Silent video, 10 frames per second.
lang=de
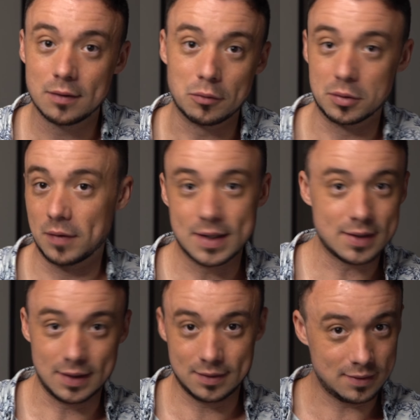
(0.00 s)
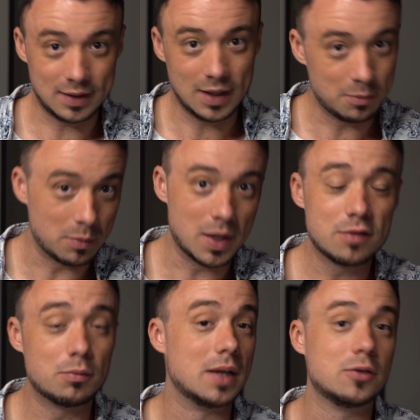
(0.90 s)
wo du weißt, die leben im
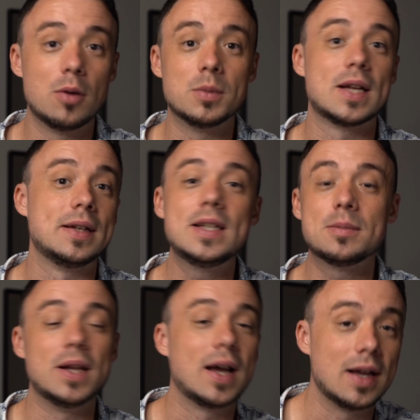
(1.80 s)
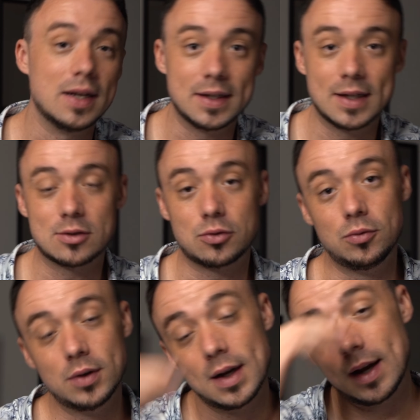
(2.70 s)
Elfenbeinturm, das hat nichts mit der Realität zu
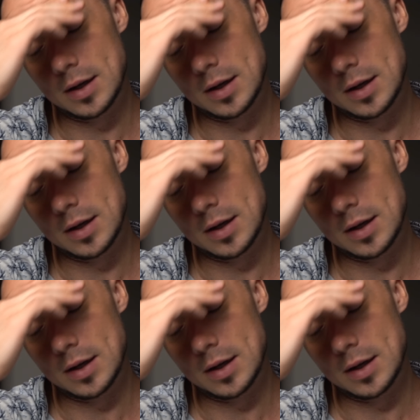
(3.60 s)
tun.